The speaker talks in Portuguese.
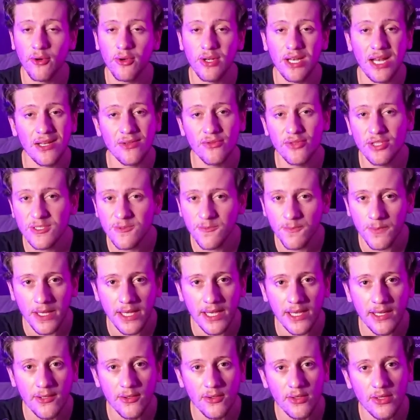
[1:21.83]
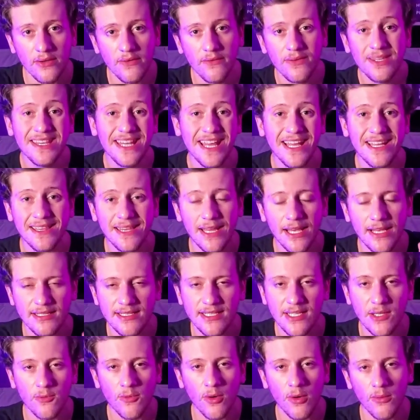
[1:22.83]
olhar no espelho e entender
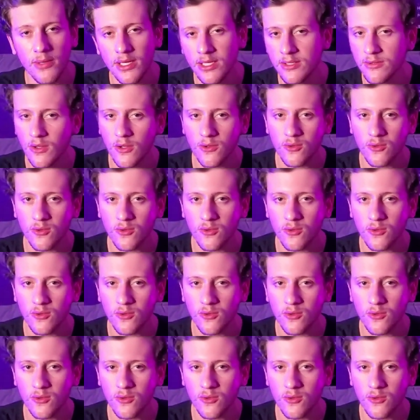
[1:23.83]
seu momento